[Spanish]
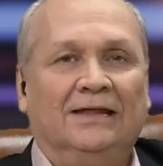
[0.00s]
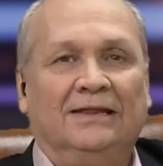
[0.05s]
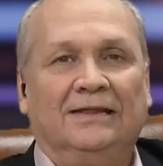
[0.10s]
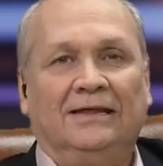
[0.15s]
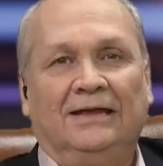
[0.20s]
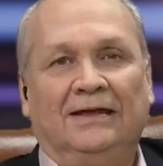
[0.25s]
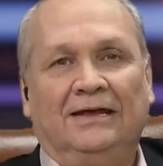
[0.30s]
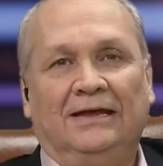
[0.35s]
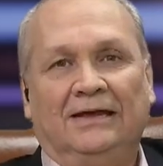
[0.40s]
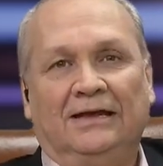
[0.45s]

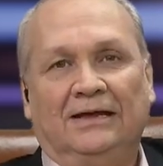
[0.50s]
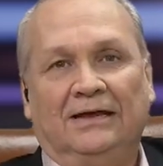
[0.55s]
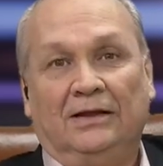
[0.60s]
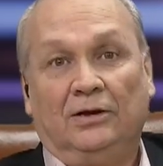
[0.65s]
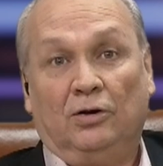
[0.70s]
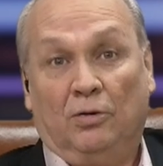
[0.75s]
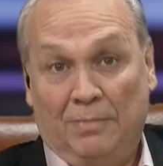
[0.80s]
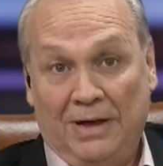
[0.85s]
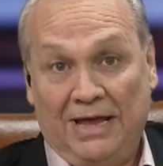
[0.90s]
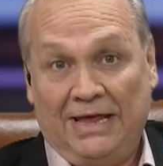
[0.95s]

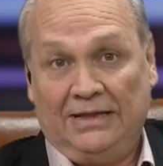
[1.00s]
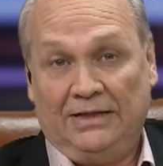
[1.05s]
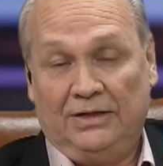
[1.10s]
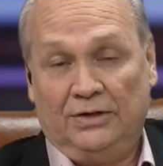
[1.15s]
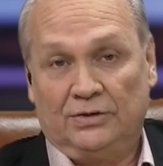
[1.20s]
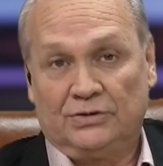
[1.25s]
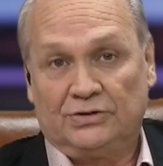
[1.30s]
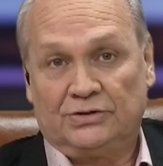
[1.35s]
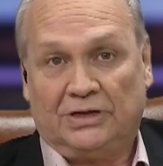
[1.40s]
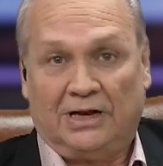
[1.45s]
de los
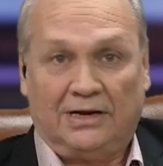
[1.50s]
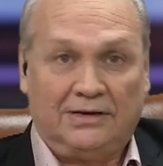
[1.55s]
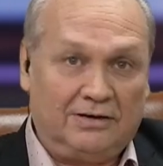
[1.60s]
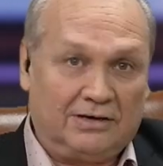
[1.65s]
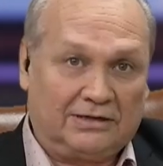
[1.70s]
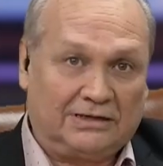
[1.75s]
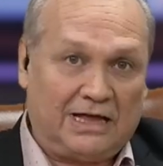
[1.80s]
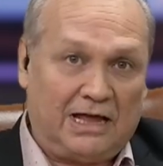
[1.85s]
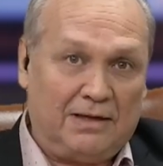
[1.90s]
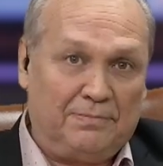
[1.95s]
medios, la
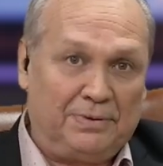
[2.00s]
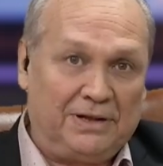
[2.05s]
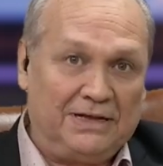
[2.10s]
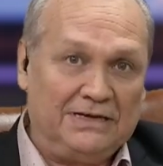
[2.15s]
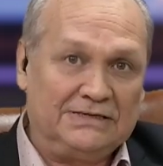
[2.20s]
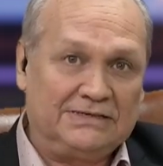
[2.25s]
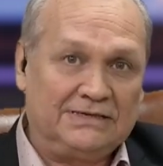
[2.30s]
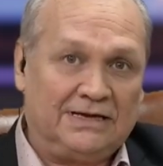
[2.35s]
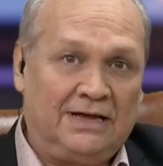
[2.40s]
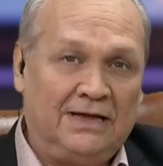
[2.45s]
libertad de
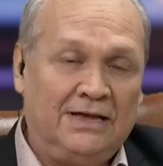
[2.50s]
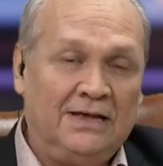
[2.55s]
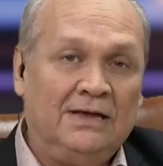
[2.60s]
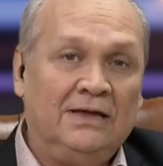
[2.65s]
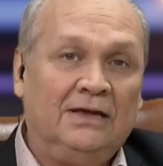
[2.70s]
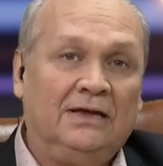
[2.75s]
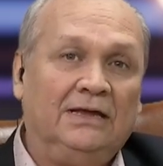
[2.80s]
prensa